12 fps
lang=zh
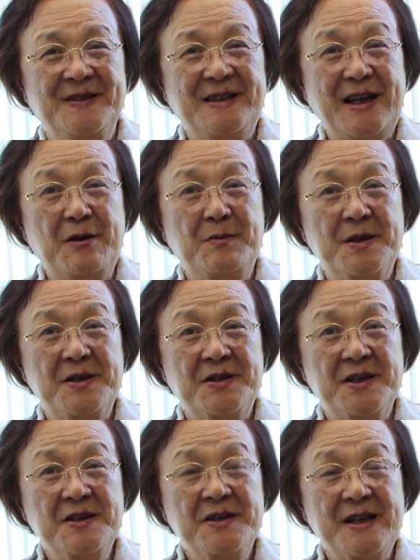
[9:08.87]
在我们
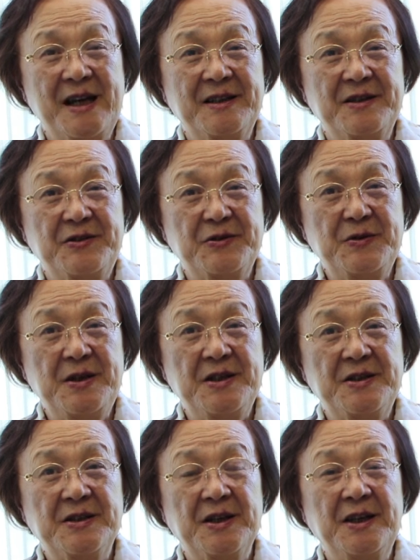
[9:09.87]
身上的旨
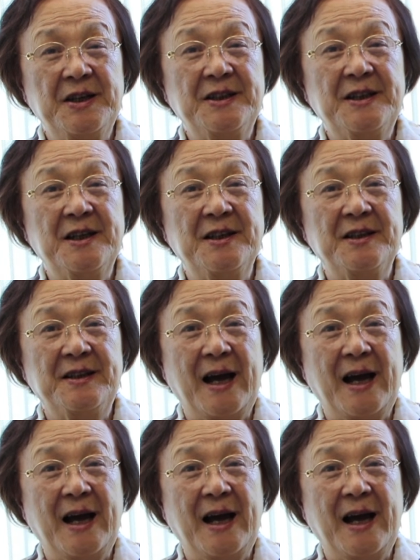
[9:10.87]
意是何等的